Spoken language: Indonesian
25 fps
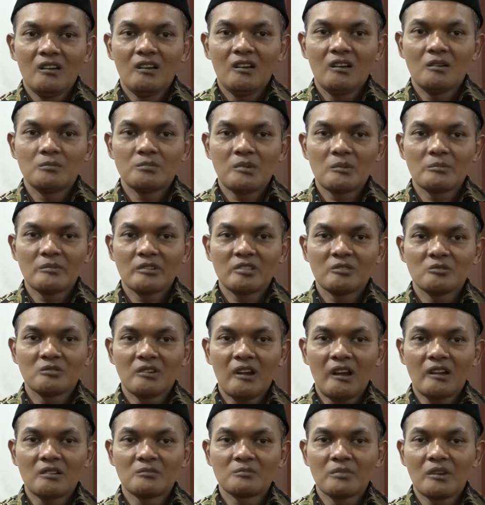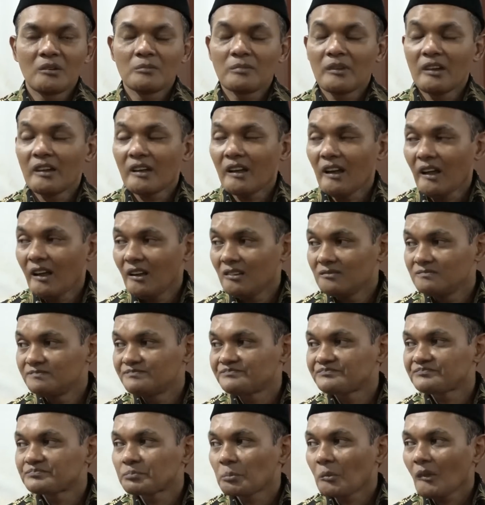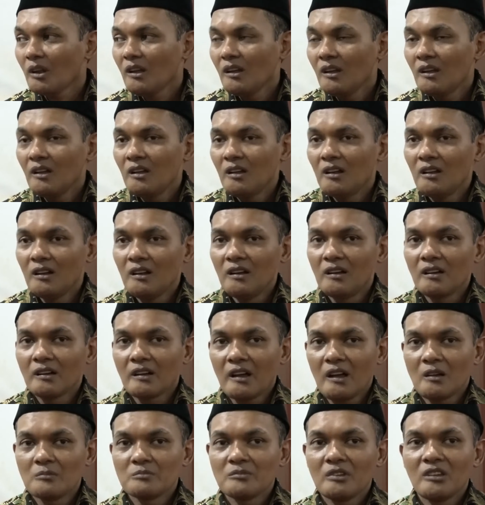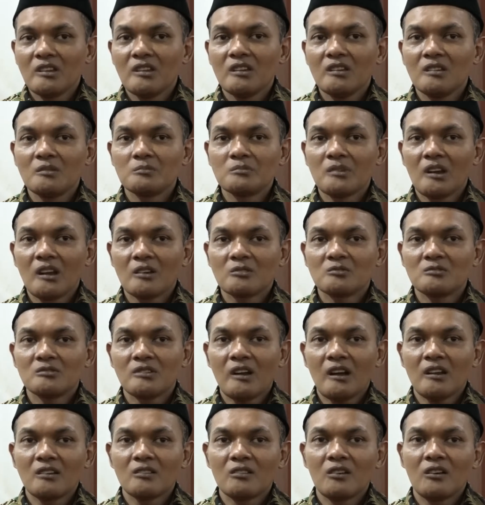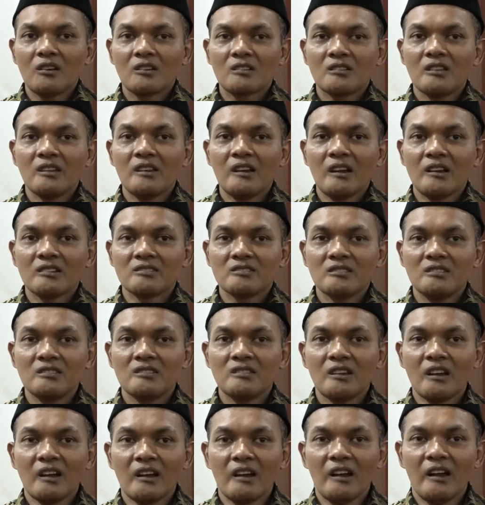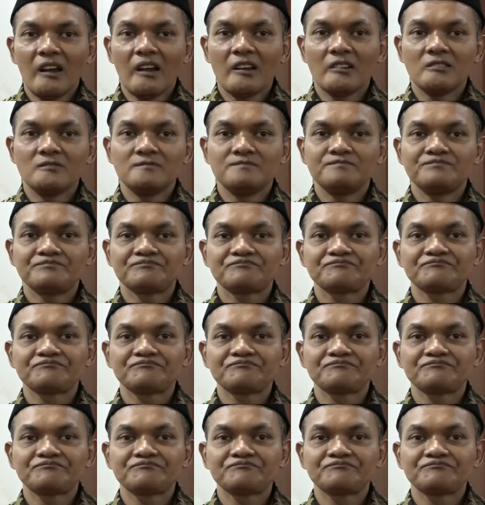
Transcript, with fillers: uh, pembentukan PPK uh, eh, kami melakukan koordinasi dengan